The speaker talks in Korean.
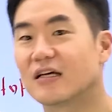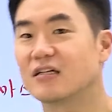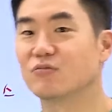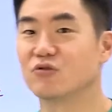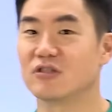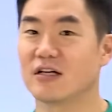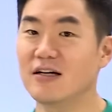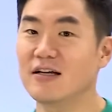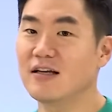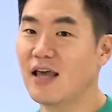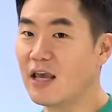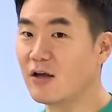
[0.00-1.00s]
그 문제를
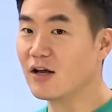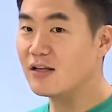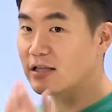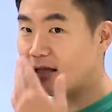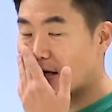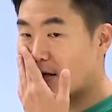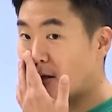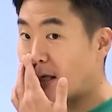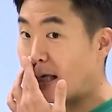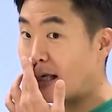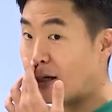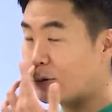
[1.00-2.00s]
해결해야 된다. 이렇게
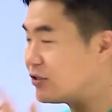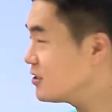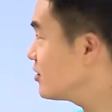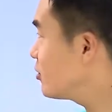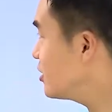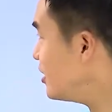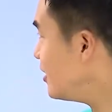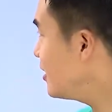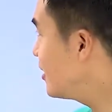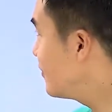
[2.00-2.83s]
얘기를 하고 있는 것이